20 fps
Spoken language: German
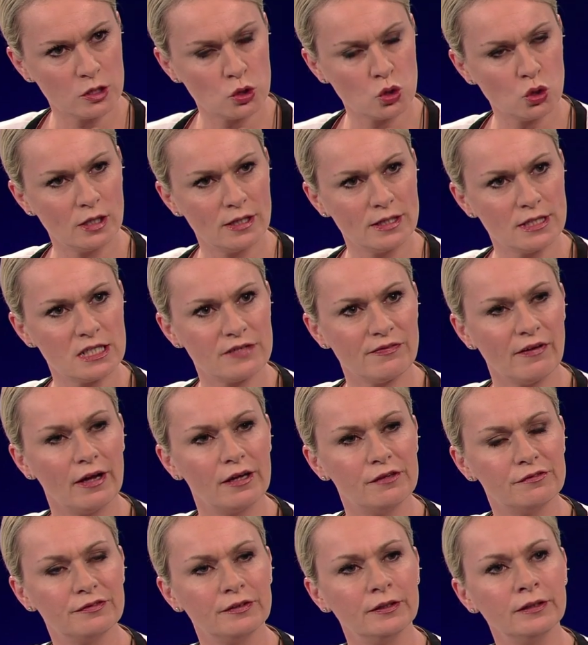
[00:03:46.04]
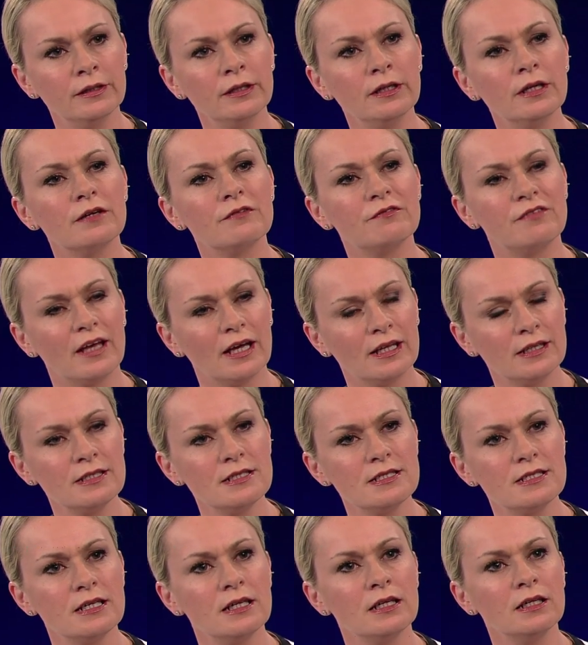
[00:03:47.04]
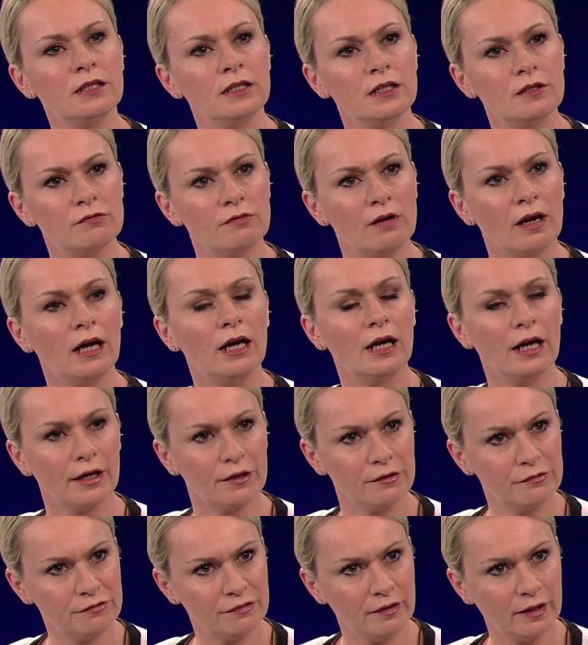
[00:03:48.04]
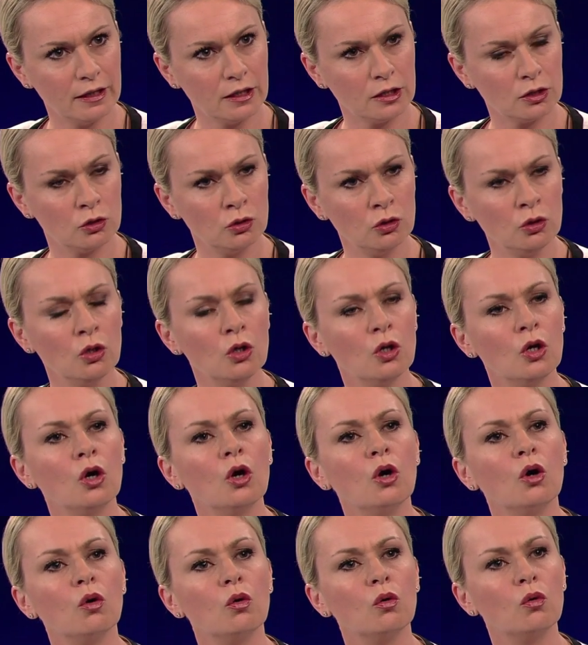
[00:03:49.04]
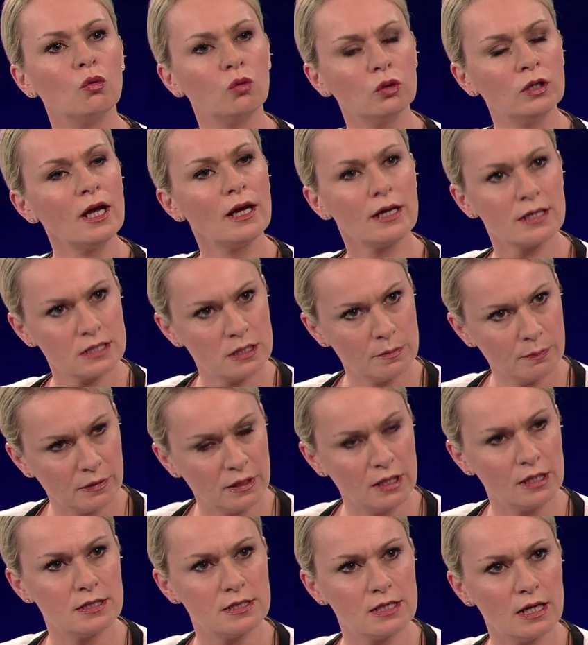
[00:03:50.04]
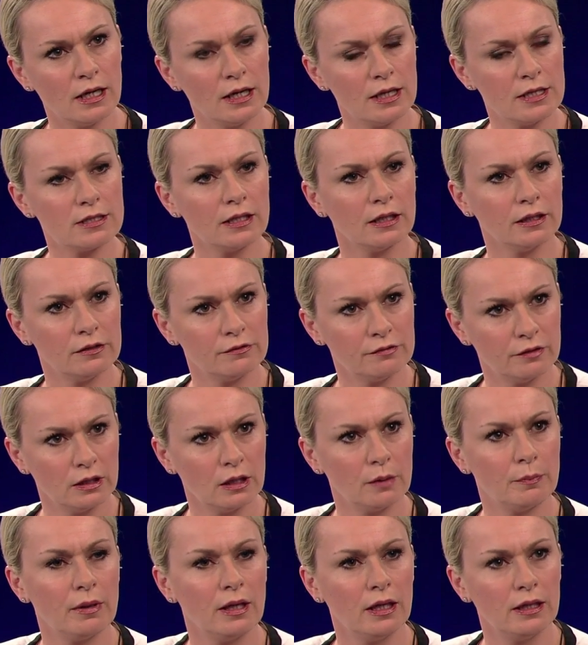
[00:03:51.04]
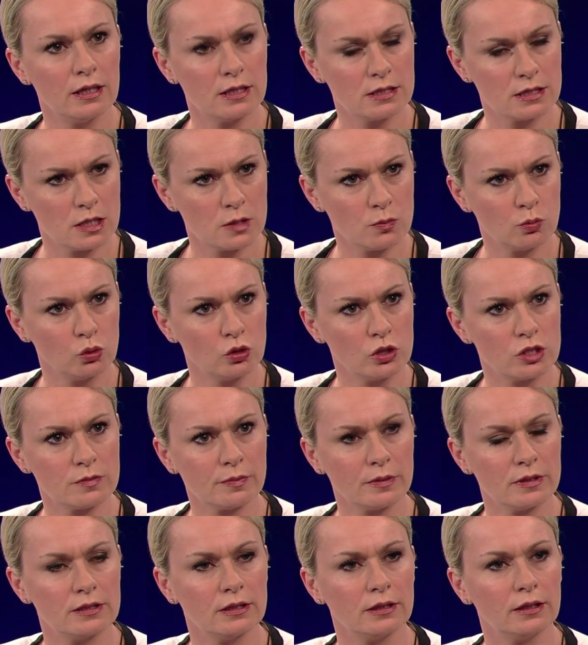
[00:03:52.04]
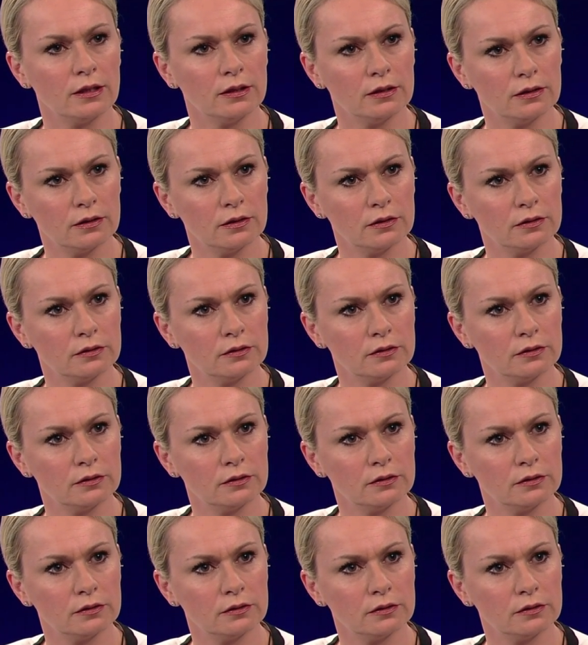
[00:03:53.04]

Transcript: zu Ihren Zweifeln. Werden Sie die Wahl anfechten? Oder akzeptieren Sie Alexander van der Bellen jetzt als Bundespräsident?